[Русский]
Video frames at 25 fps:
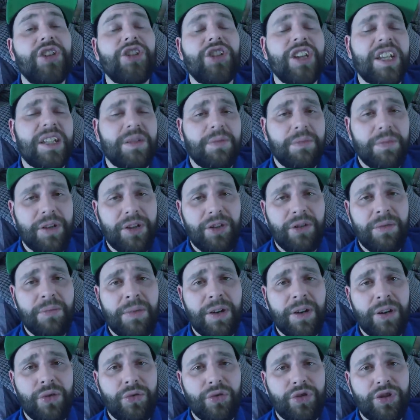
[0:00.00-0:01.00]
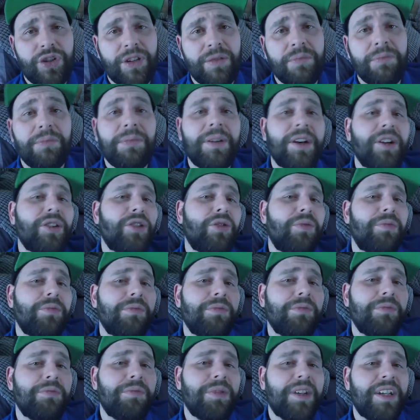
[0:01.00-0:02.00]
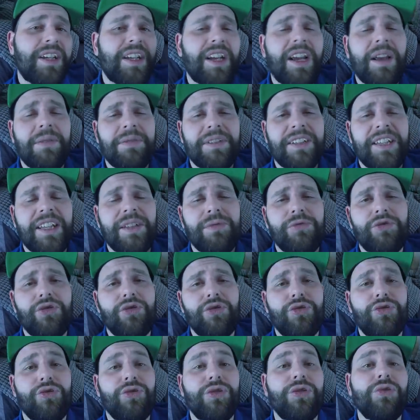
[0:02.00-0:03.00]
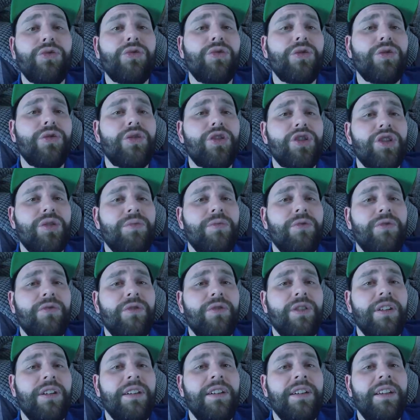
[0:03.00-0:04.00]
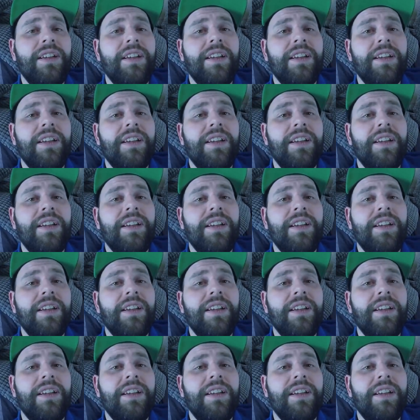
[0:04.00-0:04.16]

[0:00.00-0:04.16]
Сейчас мы пойдем покушаем, потом поиграем с Дэном чуть-чуть, уложим его.